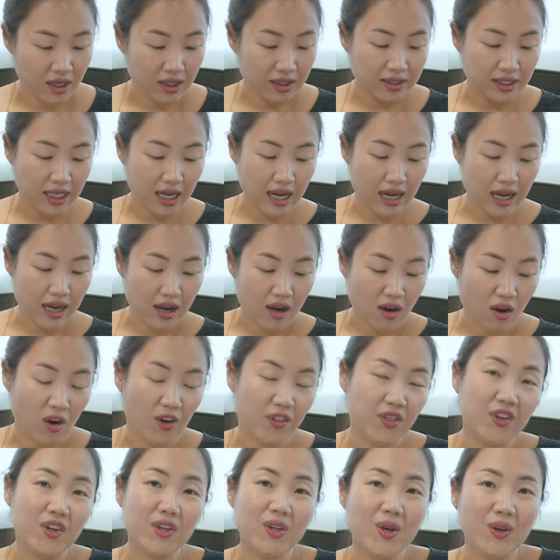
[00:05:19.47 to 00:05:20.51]
자,
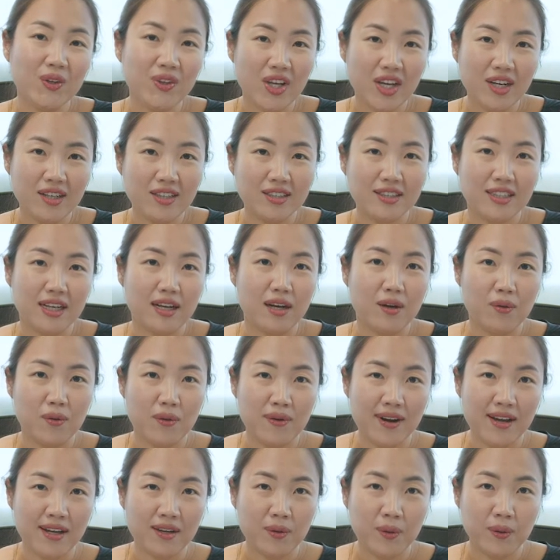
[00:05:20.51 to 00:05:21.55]
어떤 형태를 제가
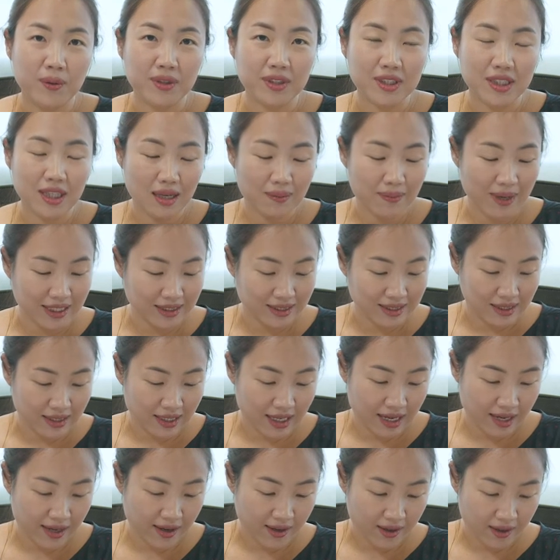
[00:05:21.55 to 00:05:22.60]
골라 고르는 게
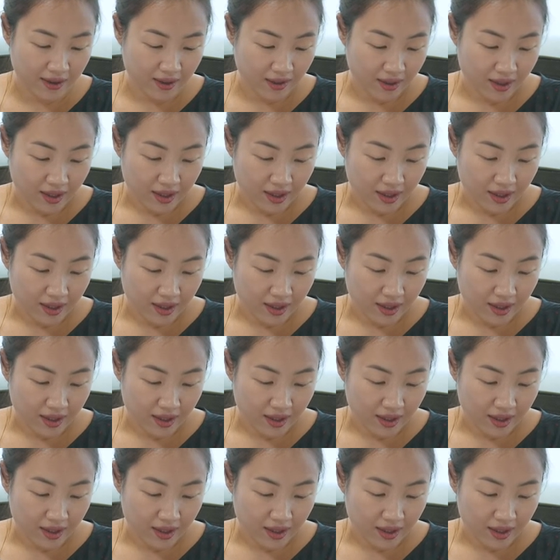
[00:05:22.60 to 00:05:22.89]
맞을까요?